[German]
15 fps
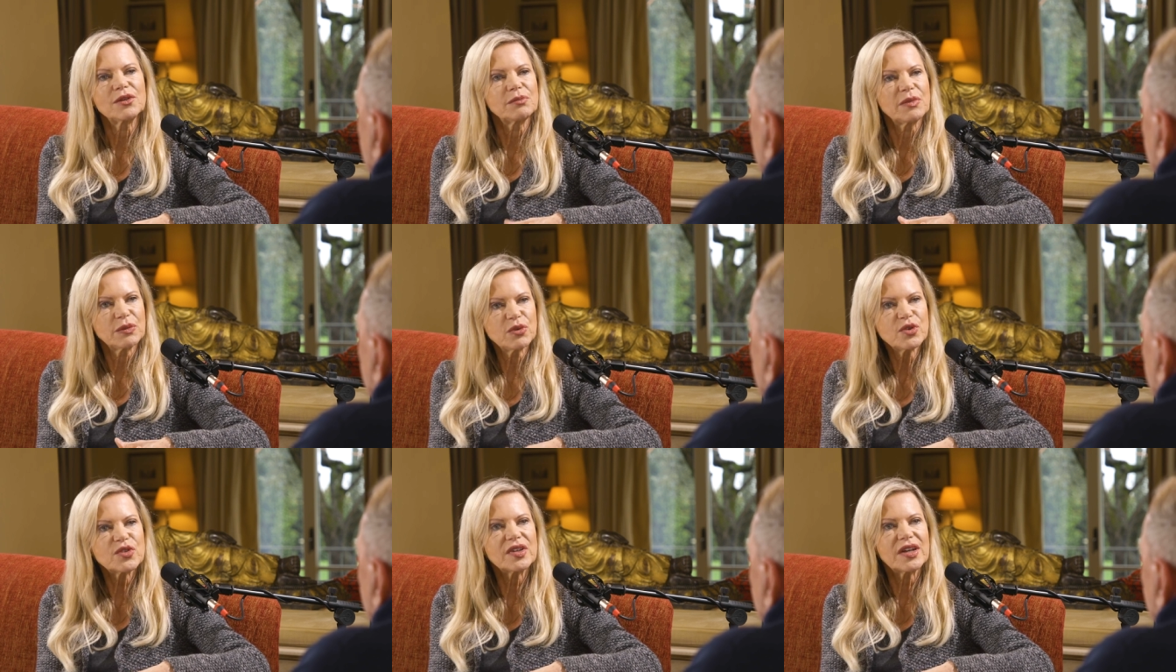Und
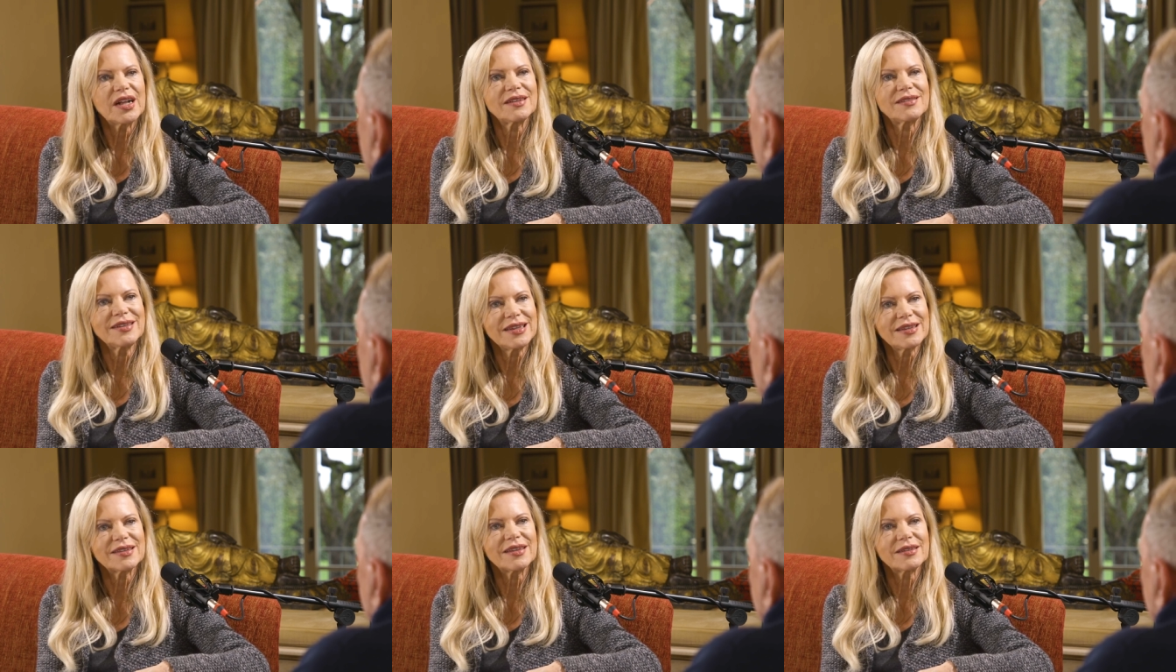man wusste
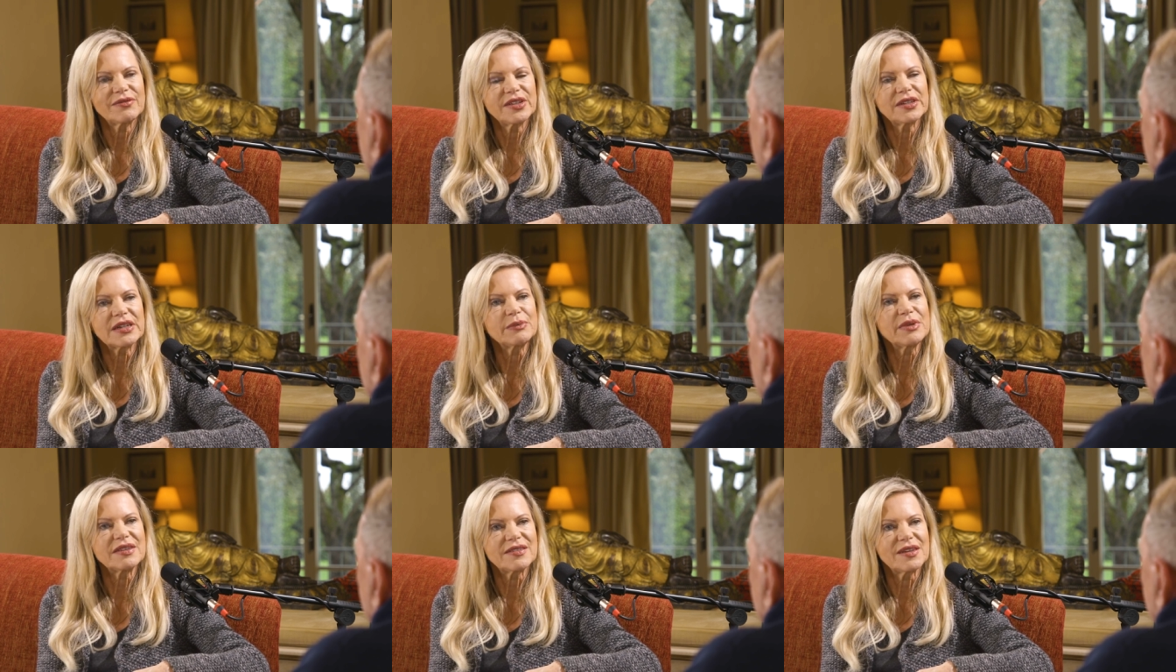halt nicht, dass
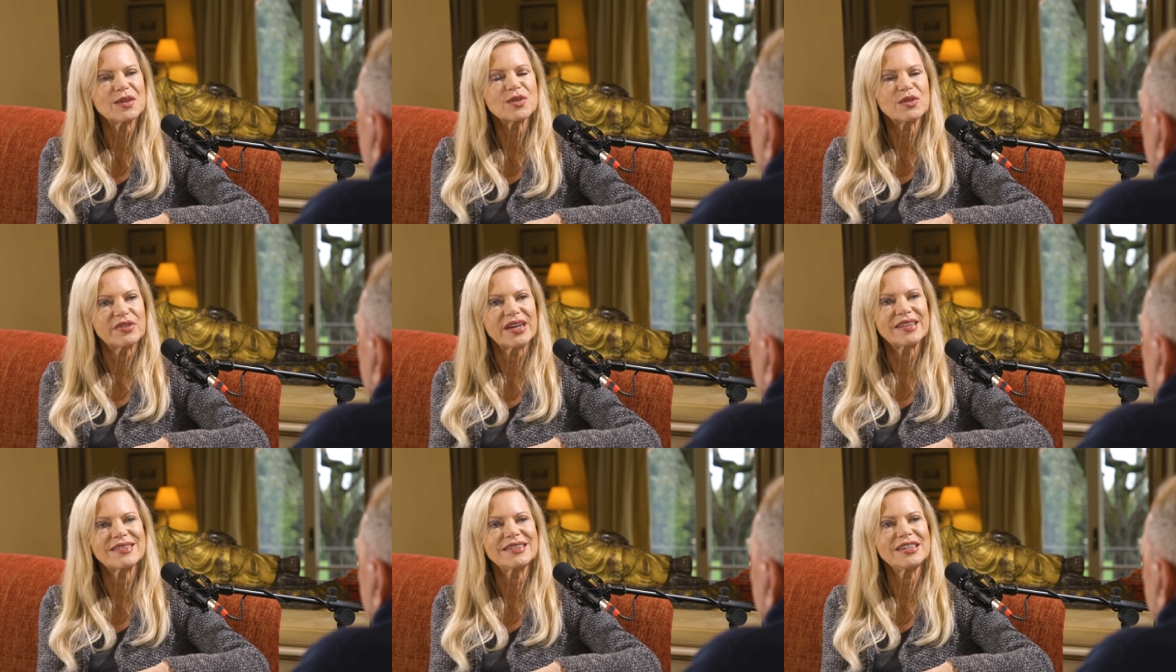Vitamin C
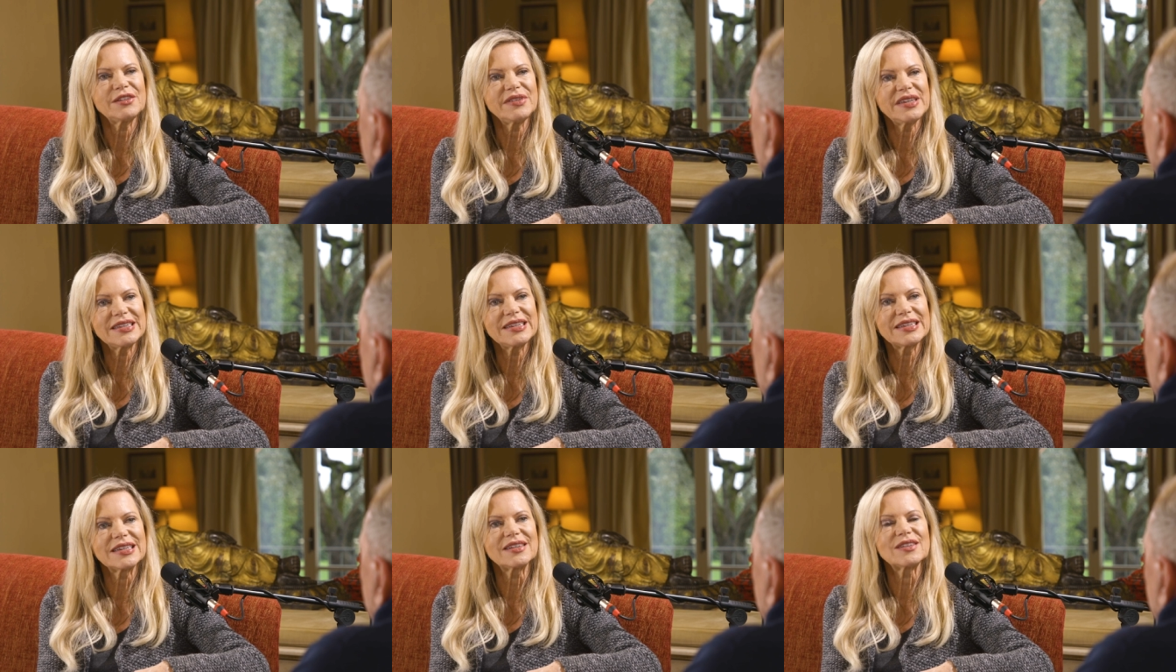so wahnsinnig
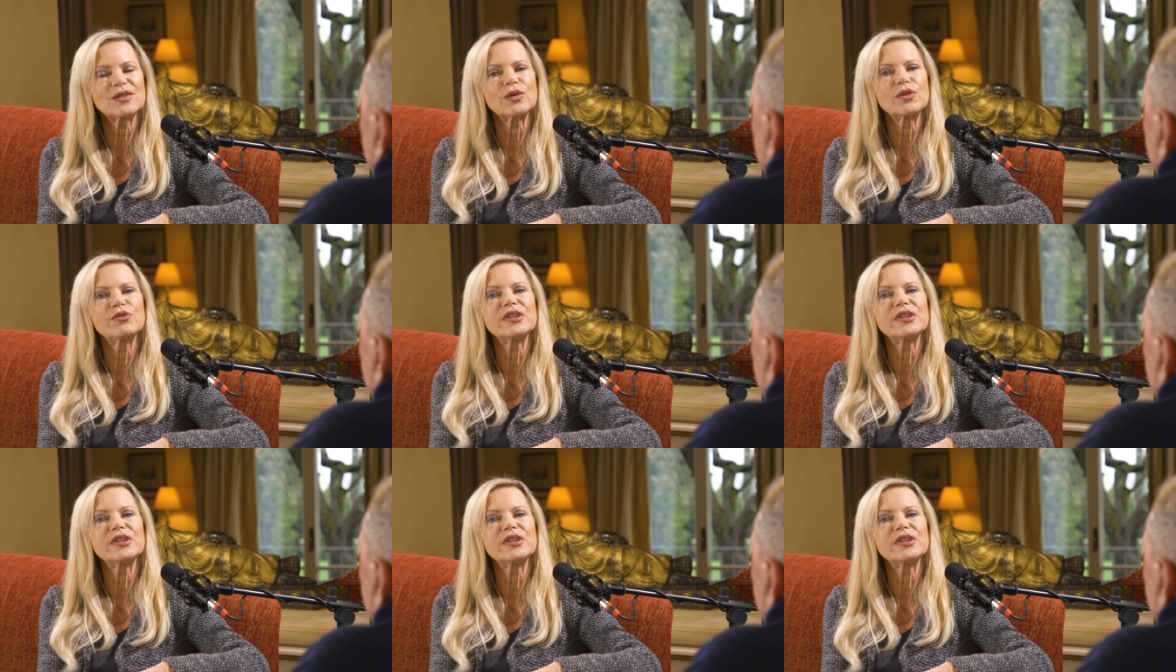wichtig ist.